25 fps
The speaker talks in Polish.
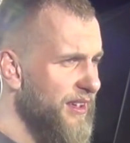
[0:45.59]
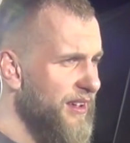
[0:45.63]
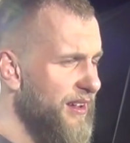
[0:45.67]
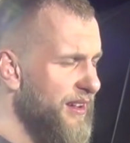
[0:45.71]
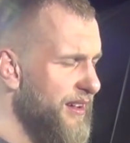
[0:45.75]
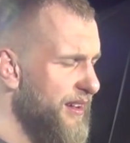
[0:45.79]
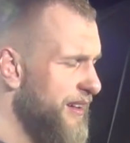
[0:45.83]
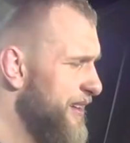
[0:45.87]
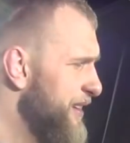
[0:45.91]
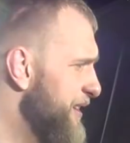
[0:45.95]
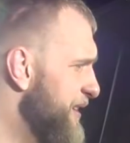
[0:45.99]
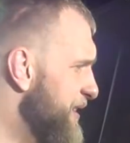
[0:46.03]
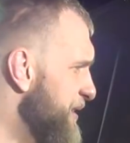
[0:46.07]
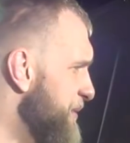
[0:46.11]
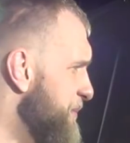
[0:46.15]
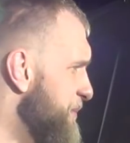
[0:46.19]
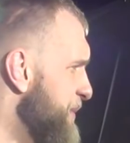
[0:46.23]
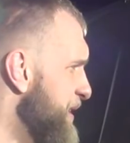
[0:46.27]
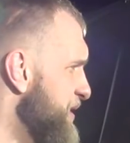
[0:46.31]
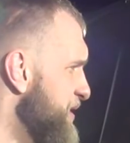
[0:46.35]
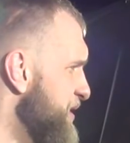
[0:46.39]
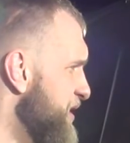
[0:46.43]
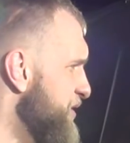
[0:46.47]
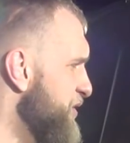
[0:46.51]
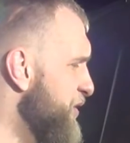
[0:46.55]
E,
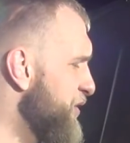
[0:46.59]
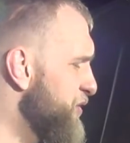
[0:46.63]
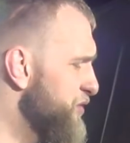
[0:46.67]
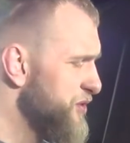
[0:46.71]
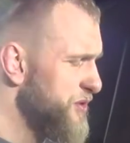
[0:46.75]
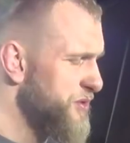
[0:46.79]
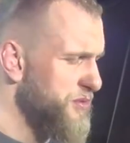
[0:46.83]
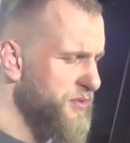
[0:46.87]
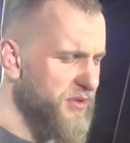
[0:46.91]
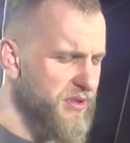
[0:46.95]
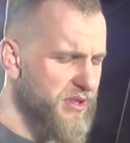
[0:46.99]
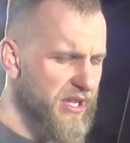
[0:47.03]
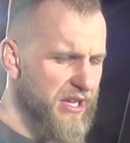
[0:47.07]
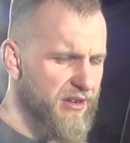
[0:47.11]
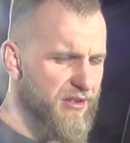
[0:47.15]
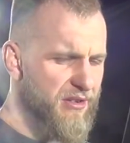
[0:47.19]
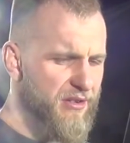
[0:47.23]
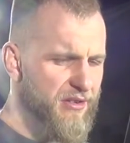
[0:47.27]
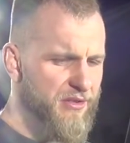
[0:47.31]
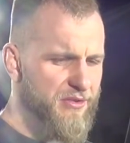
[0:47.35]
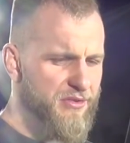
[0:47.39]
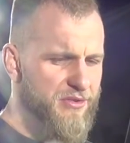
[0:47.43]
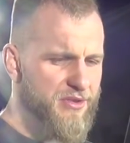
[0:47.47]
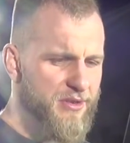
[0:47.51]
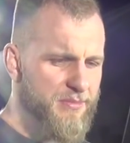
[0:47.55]
będę dążył do
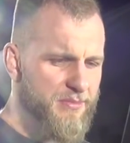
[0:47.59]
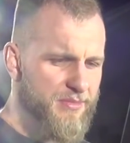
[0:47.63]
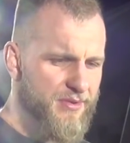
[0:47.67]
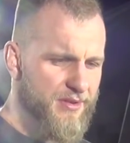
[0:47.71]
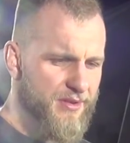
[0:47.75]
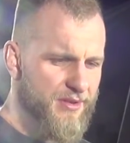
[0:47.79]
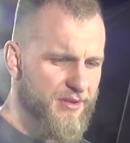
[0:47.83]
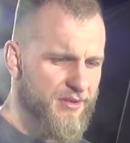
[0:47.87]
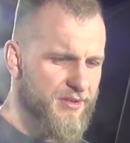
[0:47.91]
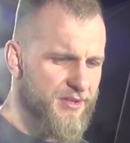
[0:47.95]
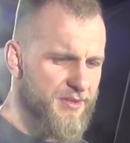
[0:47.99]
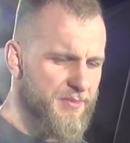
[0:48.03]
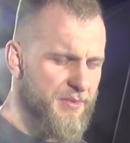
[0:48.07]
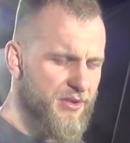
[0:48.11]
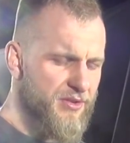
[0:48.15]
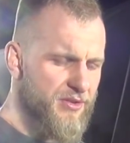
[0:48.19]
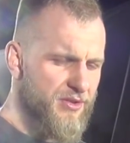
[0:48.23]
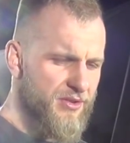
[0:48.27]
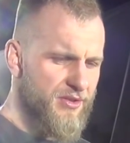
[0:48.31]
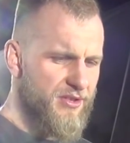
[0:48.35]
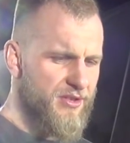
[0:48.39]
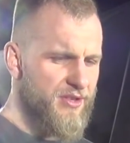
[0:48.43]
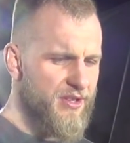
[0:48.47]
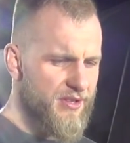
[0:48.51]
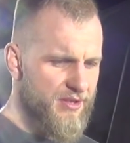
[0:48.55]
tego, żeby
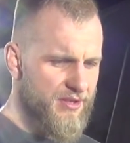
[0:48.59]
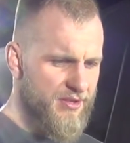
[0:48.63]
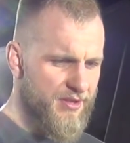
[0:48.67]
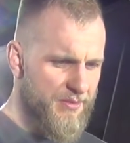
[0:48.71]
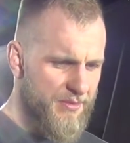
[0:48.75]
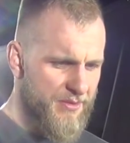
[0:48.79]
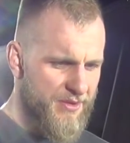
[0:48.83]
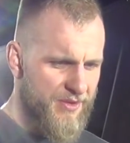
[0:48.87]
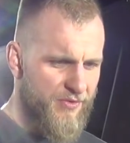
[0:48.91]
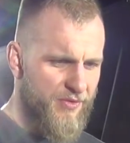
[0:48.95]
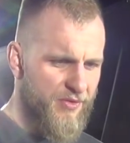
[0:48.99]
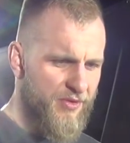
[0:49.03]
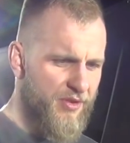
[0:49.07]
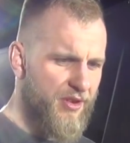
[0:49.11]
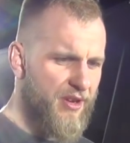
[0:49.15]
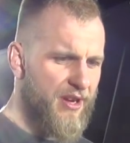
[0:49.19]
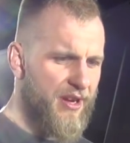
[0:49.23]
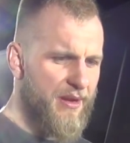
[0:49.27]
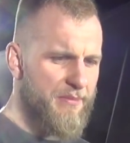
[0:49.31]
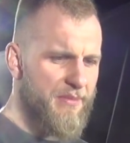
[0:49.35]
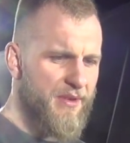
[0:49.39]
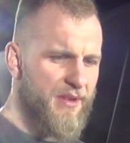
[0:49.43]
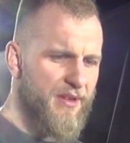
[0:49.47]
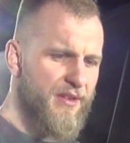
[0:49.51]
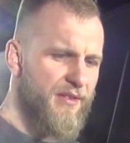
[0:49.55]
zmierzyć się z tymi
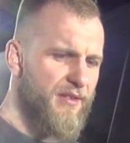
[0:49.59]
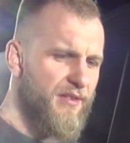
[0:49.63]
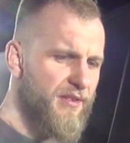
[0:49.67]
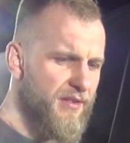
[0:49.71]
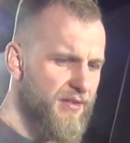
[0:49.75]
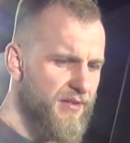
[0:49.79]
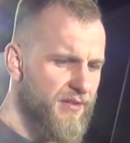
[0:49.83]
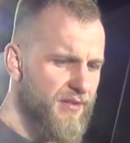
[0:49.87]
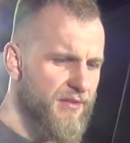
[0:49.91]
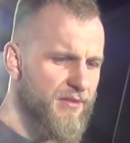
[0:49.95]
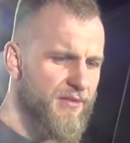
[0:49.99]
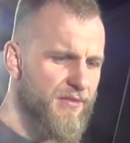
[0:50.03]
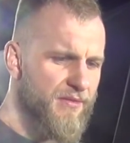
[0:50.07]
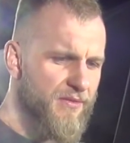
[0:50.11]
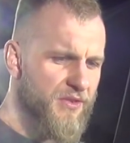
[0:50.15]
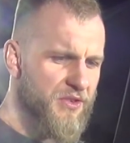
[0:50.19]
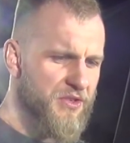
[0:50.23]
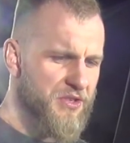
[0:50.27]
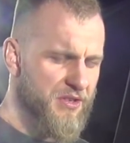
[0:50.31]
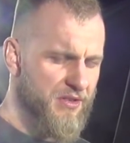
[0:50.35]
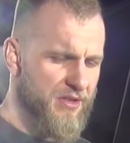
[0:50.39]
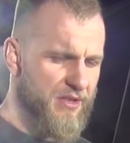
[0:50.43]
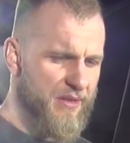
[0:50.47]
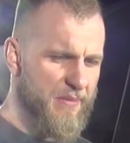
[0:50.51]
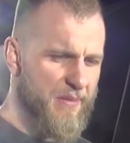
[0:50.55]
zawodnikami
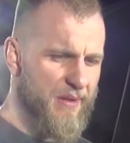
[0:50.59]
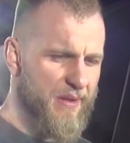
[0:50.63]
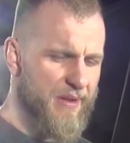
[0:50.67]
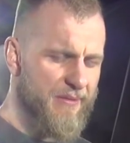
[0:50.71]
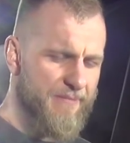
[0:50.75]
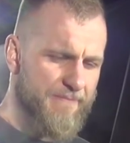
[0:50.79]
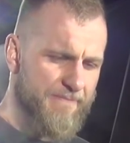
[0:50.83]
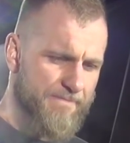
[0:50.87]
wyżej ode mnie.